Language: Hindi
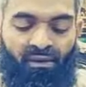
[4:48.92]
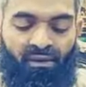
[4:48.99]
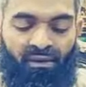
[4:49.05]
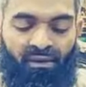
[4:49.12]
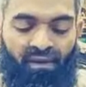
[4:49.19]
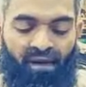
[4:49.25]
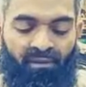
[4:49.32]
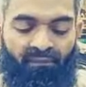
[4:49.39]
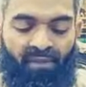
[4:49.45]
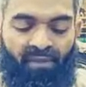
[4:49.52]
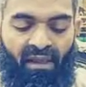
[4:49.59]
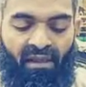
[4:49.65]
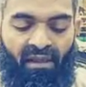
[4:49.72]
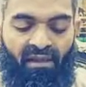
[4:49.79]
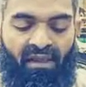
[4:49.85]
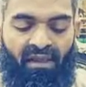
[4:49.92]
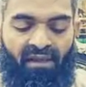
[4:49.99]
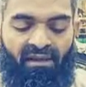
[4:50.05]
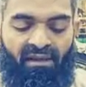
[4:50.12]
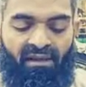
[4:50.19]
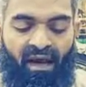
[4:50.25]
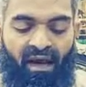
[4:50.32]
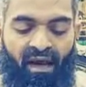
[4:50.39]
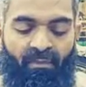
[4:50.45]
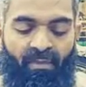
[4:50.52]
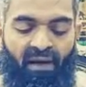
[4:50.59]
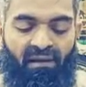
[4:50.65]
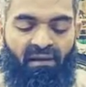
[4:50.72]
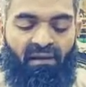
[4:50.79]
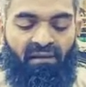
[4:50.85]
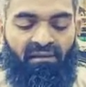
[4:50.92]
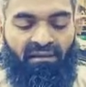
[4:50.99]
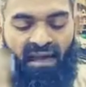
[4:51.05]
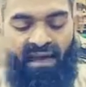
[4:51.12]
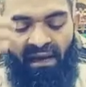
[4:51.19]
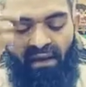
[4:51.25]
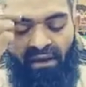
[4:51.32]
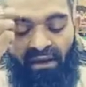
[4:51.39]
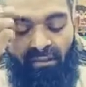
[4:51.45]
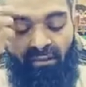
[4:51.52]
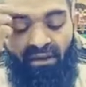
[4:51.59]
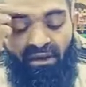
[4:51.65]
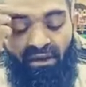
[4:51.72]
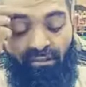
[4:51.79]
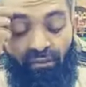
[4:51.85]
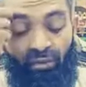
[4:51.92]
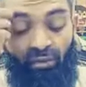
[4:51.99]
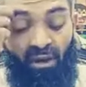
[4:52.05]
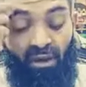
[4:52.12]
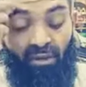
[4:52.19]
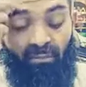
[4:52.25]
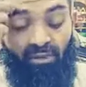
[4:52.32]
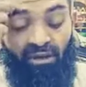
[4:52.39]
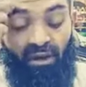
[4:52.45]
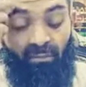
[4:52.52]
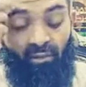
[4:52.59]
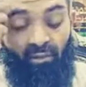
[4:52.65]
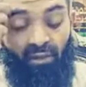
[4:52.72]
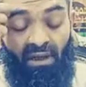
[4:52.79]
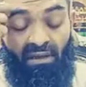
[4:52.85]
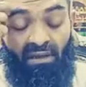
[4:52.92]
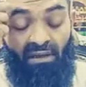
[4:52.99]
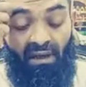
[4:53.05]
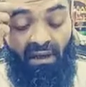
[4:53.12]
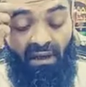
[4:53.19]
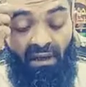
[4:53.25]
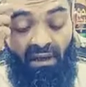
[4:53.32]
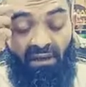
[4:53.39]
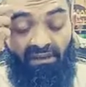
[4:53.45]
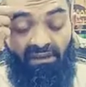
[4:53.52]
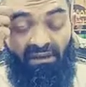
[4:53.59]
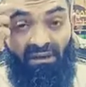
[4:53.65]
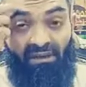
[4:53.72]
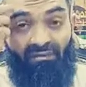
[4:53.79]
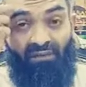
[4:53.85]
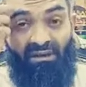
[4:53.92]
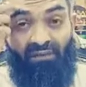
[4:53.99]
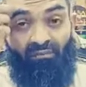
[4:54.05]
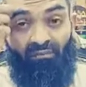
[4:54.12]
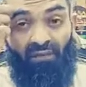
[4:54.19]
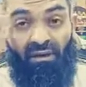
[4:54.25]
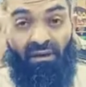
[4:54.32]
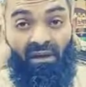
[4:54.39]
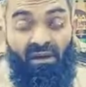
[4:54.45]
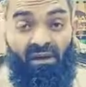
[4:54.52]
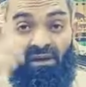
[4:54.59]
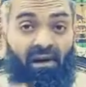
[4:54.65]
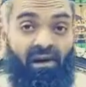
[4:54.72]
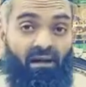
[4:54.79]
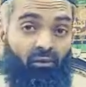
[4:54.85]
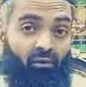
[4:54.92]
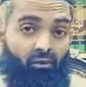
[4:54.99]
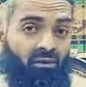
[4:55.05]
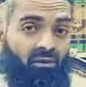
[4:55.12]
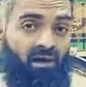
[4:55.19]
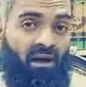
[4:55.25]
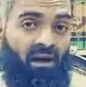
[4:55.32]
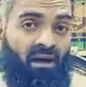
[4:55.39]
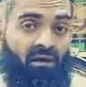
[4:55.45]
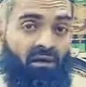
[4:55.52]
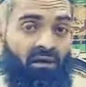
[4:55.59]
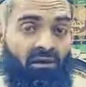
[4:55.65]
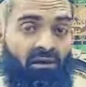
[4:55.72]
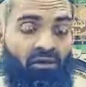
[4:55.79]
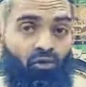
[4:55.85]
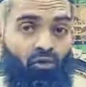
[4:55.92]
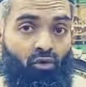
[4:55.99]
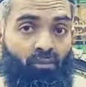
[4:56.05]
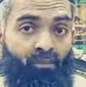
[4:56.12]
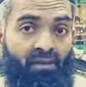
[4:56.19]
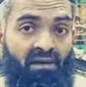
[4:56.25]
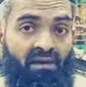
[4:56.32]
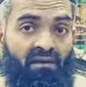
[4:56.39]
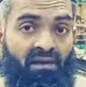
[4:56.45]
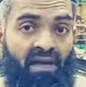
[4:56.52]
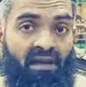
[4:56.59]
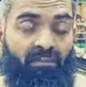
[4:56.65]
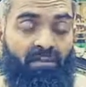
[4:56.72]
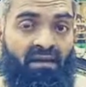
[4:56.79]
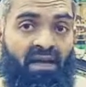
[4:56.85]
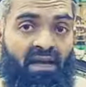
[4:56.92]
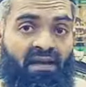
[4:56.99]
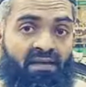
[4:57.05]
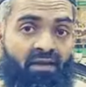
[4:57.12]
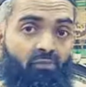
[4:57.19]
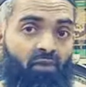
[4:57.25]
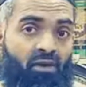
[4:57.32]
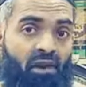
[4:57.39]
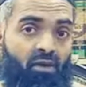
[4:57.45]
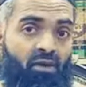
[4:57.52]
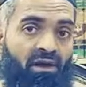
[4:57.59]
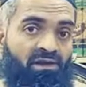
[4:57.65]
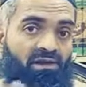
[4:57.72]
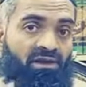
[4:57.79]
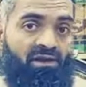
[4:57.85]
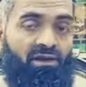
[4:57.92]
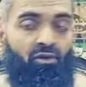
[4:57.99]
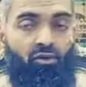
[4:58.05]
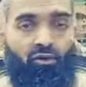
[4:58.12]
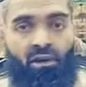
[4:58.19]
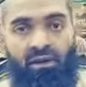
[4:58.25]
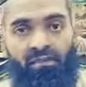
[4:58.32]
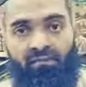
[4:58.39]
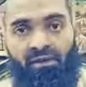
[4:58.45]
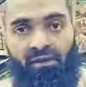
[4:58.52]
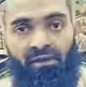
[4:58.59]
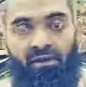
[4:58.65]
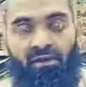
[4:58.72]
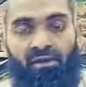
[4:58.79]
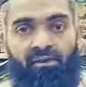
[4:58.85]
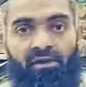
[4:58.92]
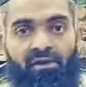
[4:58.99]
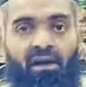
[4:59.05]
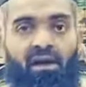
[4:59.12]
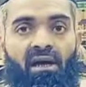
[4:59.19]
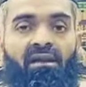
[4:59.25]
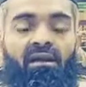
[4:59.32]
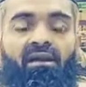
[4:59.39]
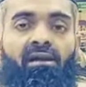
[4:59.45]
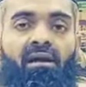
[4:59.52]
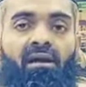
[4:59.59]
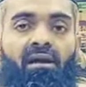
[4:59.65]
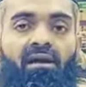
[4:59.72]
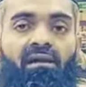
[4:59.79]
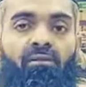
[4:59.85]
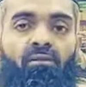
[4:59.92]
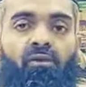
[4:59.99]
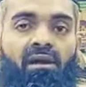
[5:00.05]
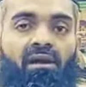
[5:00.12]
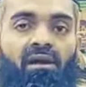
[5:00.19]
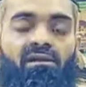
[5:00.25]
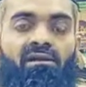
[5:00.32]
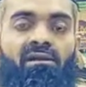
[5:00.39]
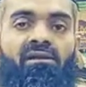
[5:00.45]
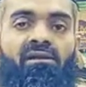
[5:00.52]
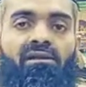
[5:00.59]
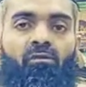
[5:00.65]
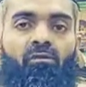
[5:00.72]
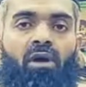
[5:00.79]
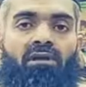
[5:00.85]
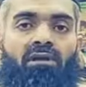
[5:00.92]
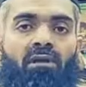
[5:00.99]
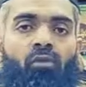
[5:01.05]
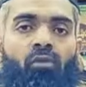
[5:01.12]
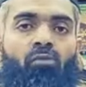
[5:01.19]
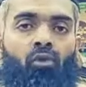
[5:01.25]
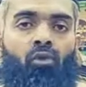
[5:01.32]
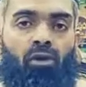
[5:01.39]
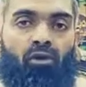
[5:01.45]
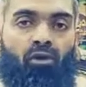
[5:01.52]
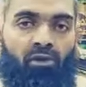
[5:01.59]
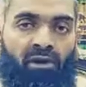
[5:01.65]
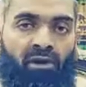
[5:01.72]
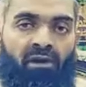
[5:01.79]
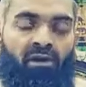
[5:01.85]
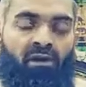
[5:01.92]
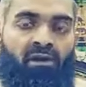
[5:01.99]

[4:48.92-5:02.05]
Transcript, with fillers: ठीक है लेकिन यहाँ पर शेख अकबर इबनुल अरबी रहमत ने सिर्फ ये लिखा है कि उसका जो पे, जाय पैदाइश है वो क्या होगा चीन होगा लेकिन मिर्जा ने क्या कहता है वो कहता है चीन से मुरादिया वो मुगल होंगे